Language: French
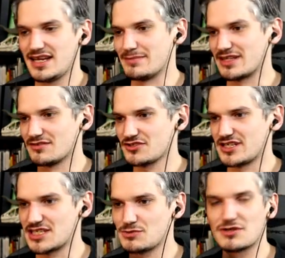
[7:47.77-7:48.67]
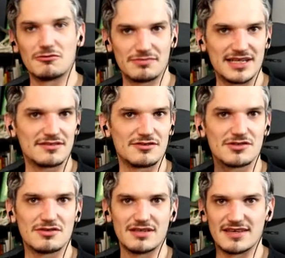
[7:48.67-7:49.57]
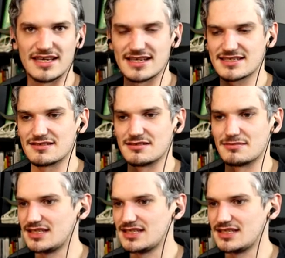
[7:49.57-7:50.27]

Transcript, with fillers: et maintenant j'ai la suite complète Sony Vegas euh,